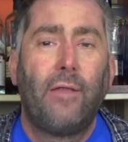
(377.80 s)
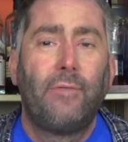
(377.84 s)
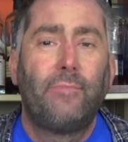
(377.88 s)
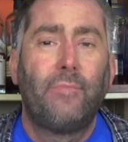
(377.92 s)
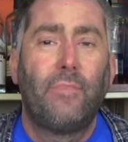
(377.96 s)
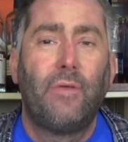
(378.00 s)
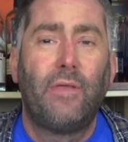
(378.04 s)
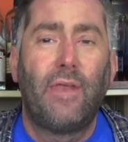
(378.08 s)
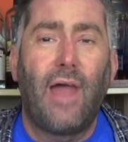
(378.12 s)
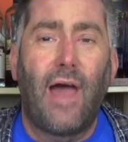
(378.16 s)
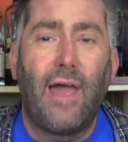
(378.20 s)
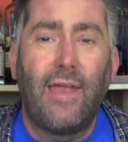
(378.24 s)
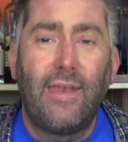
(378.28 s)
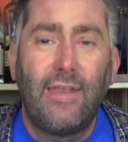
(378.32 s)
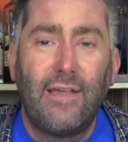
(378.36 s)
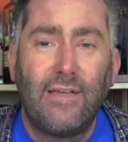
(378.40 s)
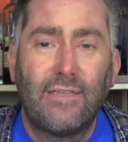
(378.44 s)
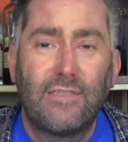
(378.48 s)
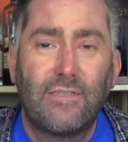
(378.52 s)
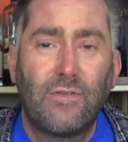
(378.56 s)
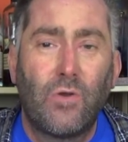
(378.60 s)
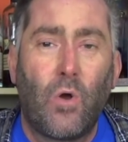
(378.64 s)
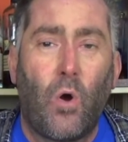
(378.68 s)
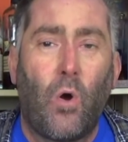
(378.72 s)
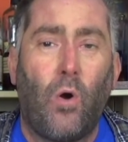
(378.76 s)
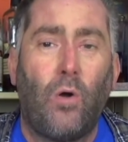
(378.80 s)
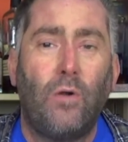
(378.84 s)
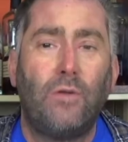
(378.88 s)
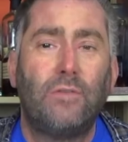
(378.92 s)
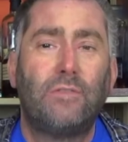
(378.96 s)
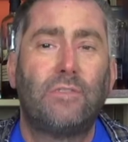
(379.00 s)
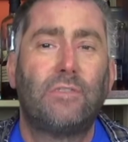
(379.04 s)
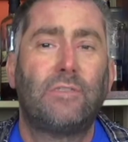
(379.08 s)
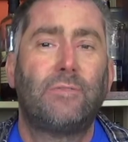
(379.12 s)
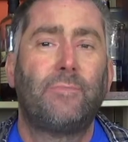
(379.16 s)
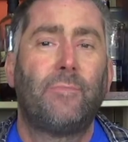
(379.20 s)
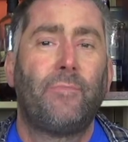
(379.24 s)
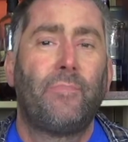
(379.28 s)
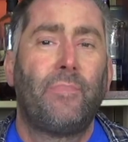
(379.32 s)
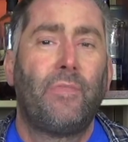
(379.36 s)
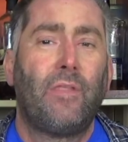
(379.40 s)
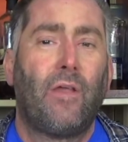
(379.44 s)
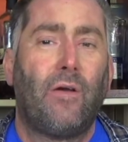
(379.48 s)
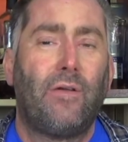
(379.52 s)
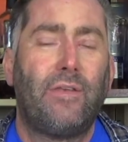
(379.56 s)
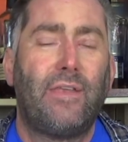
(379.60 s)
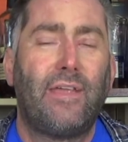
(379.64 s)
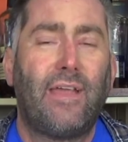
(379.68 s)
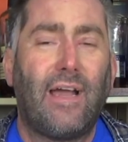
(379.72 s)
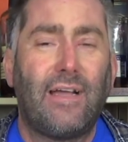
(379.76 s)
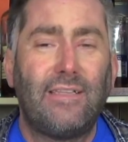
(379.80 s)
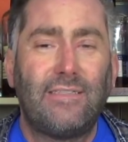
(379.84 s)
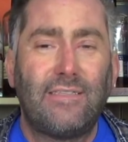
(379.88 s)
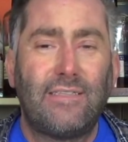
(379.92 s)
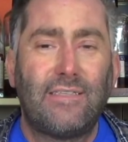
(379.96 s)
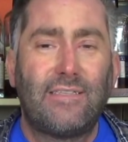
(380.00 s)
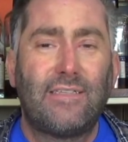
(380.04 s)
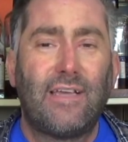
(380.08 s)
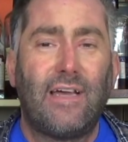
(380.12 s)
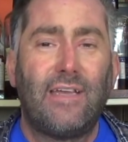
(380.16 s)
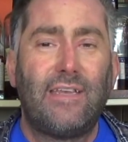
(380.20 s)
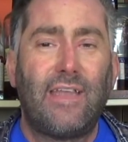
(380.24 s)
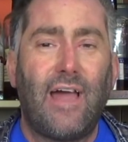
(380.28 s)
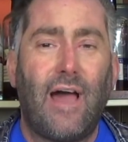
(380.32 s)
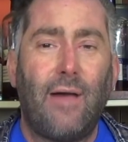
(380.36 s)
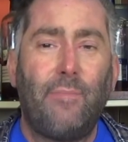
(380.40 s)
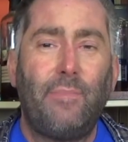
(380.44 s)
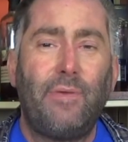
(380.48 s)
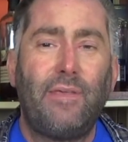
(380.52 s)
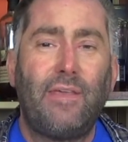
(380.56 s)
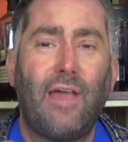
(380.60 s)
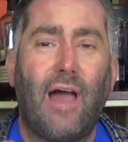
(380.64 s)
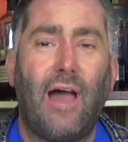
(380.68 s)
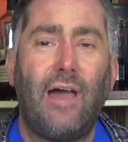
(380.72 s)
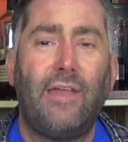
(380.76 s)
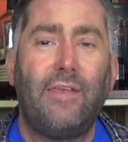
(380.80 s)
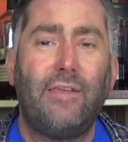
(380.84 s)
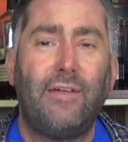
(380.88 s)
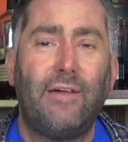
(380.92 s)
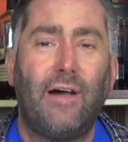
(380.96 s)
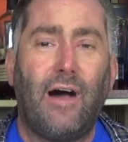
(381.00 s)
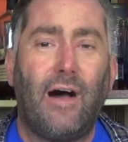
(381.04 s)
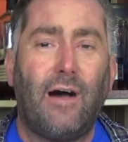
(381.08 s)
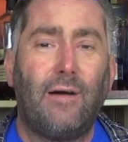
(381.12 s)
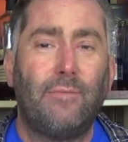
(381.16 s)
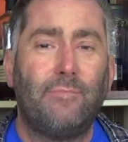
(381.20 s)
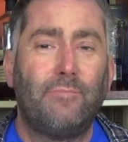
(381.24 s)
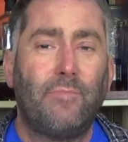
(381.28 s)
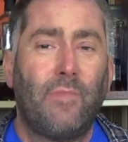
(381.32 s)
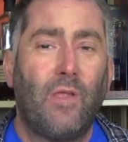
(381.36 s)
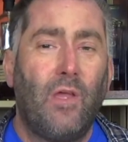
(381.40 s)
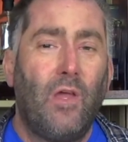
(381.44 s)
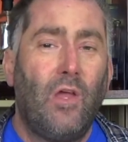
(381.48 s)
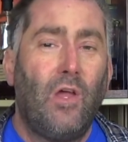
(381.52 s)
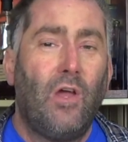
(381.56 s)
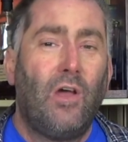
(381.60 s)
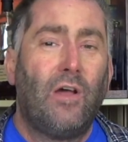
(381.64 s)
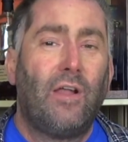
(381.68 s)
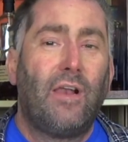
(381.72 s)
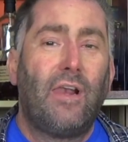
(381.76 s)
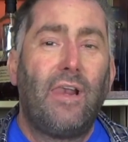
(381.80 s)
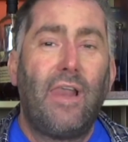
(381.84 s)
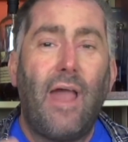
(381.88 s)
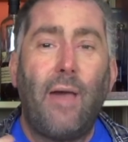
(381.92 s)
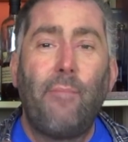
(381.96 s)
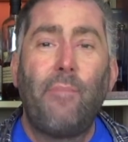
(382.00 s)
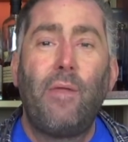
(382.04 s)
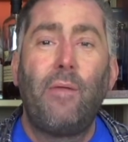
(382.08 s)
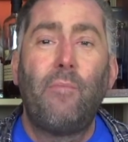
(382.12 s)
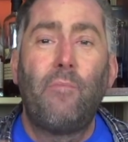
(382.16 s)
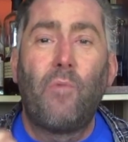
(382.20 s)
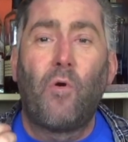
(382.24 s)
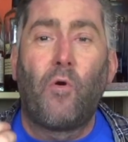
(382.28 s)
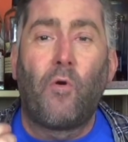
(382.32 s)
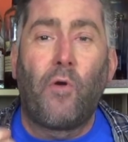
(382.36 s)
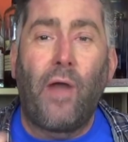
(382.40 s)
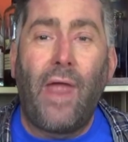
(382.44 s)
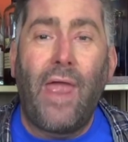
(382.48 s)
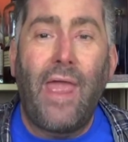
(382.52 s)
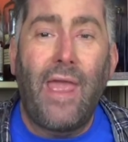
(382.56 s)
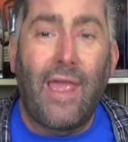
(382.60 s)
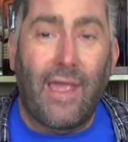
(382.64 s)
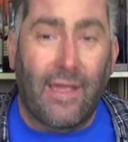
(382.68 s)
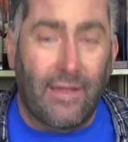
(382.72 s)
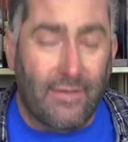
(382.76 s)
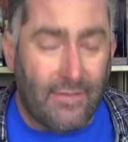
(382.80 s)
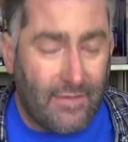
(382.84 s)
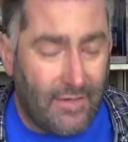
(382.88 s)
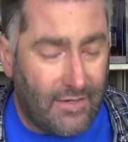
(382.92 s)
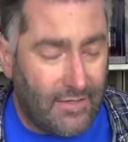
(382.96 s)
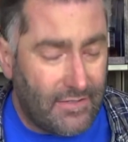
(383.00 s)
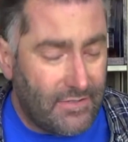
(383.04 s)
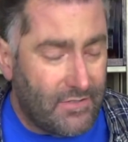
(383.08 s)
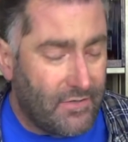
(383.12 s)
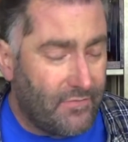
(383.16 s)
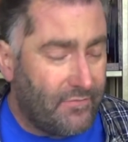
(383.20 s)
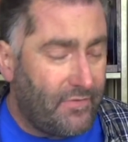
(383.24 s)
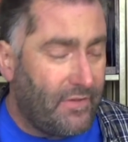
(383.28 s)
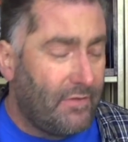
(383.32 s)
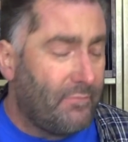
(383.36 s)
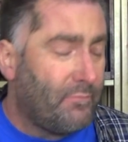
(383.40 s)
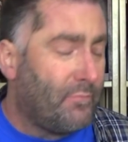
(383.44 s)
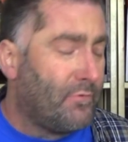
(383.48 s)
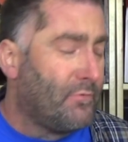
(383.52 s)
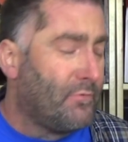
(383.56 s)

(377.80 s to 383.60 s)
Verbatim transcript: mit einiges in Holz. Und die ganze Zeit habe ich eine ähm, Lemon Meringue. Also wie,